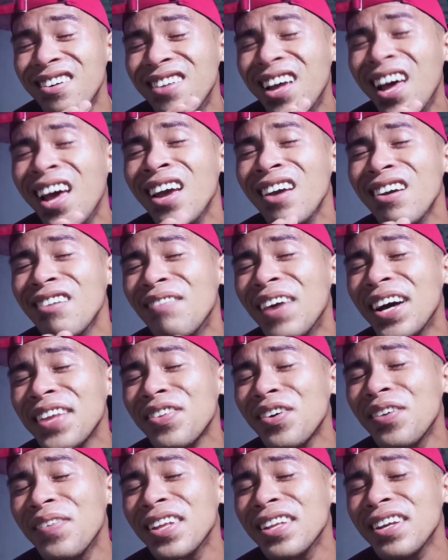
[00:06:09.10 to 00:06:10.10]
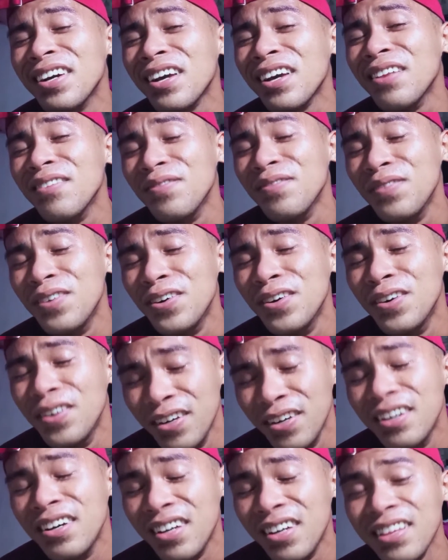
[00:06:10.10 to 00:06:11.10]
Ipato ko man.
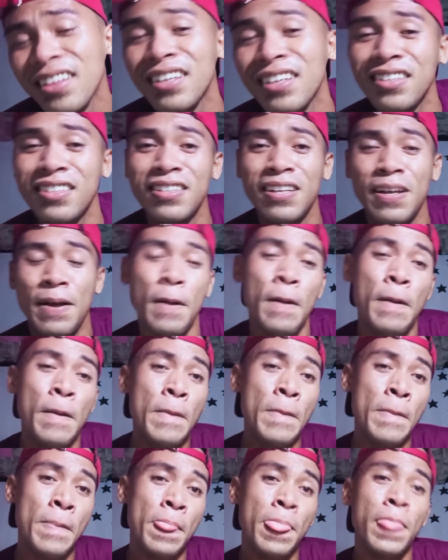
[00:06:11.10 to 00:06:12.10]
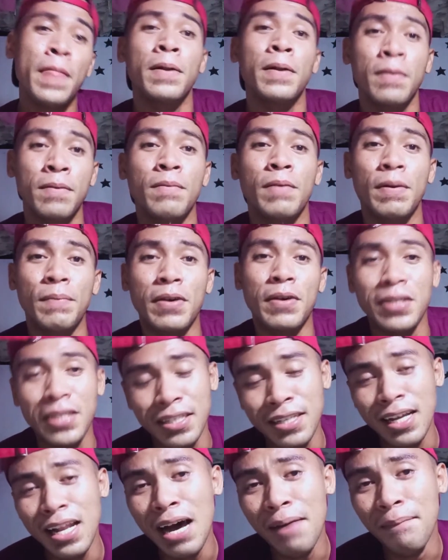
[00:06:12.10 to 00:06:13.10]
Po, at least. Mama,
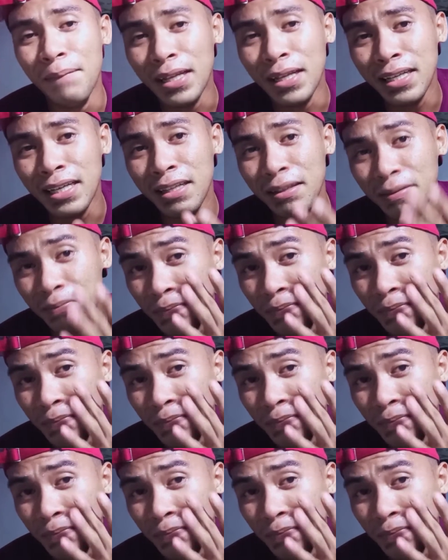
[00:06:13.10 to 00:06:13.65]
salamat. Yun.